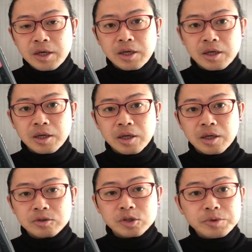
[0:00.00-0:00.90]

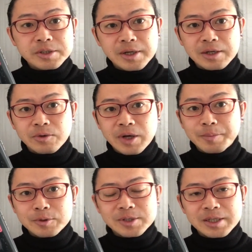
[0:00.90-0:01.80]
えー、土村さんがドラえ
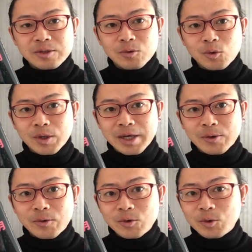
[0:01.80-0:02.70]
もん好きということは
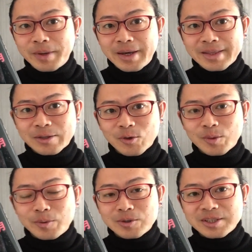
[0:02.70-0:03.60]
結構有名だと
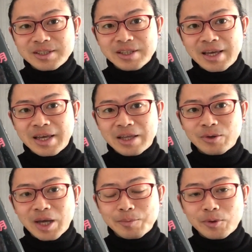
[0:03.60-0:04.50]
思うし、えー、
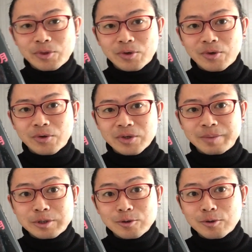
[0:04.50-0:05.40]
ドラえもんの
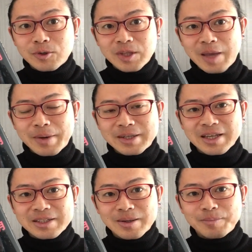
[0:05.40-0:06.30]
秘密道具をテーマにし
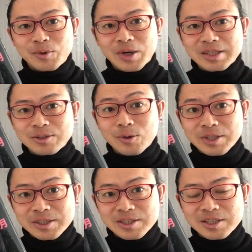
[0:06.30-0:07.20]
たものが小
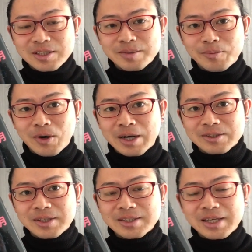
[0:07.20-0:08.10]
説もあ
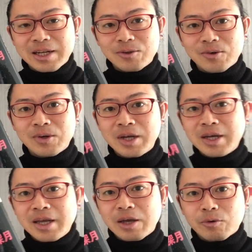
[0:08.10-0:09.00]
るんですけれど、
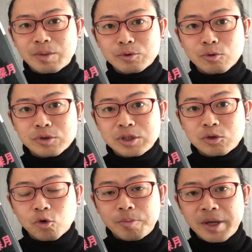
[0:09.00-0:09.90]
えー、これも正真
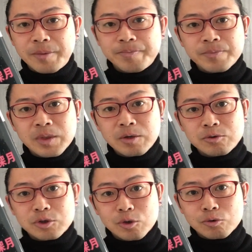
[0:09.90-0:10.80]
正銘
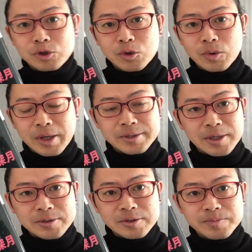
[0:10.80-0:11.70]
藤子不二雄原
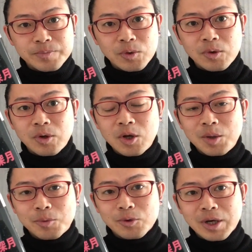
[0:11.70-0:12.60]
作の
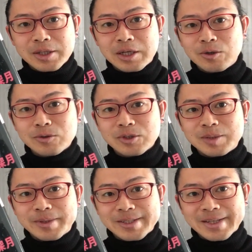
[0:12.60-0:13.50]
物語を
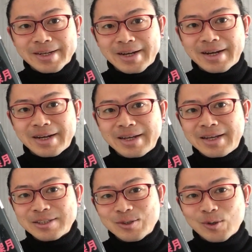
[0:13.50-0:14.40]
辻村さんが
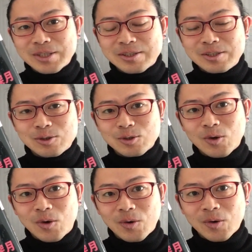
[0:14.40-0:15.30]
小説にする
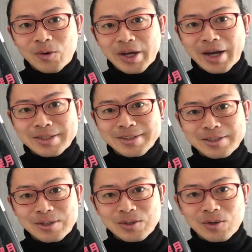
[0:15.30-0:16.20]
とこんな感
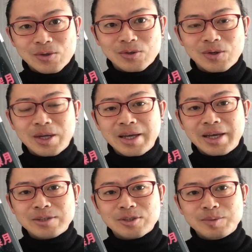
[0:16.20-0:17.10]
じという、
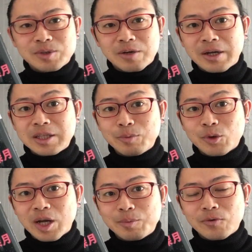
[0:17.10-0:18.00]
えー、辻村ファンにも
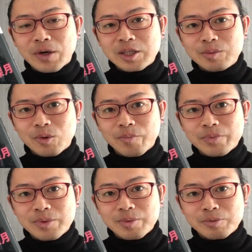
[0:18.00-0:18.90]
ドラえもんファンにも
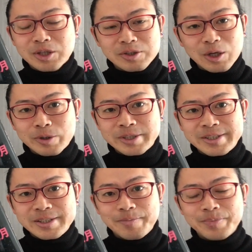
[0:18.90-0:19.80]
むちゃくちゃ美味
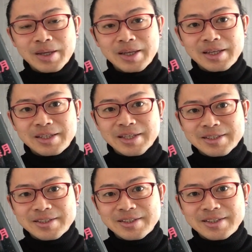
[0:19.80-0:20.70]
しい一
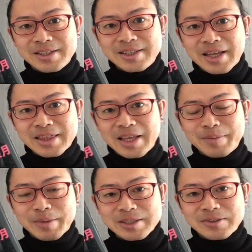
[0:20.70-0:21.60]
冊になって
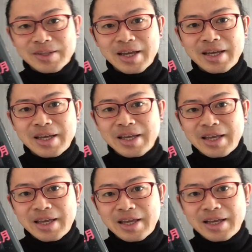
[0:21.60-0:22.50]
いますので、
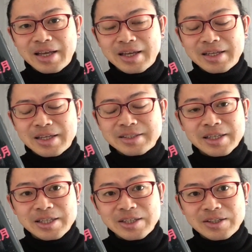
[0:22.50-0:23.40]
えー、ぜ
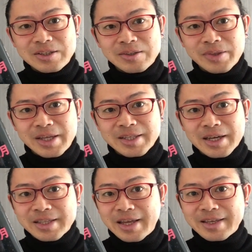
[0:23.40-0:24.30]
ひ読んでいた
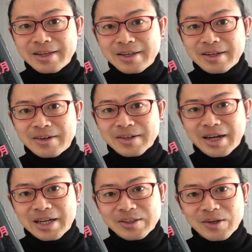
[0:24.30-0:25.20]
だきたい本
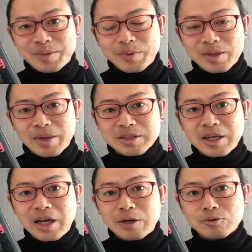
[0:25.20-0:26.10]
かなと思います。
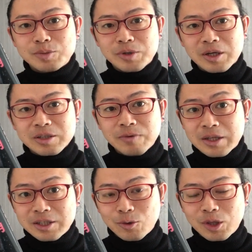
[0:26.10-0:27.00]
あの辻村
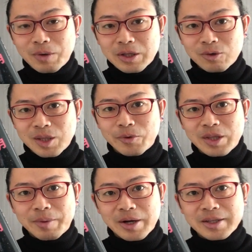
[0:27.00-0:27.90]
ファンにとってはとても
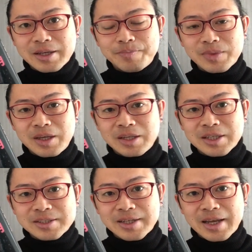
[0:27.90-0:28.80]
たまらない一
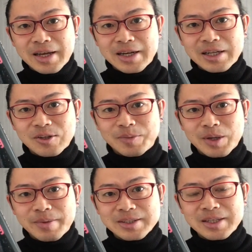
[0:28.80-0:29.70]
冊じゃないかなと
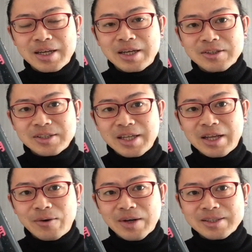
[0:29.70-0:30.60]
思います。そして
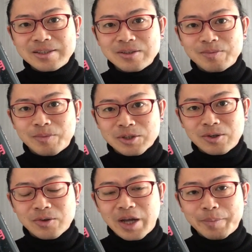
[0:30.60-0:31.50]
なおかつもち
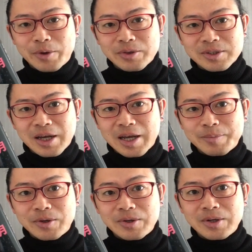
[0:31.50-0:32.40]
ろんドラえもんの世界
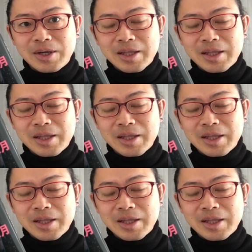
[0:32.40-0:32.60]
も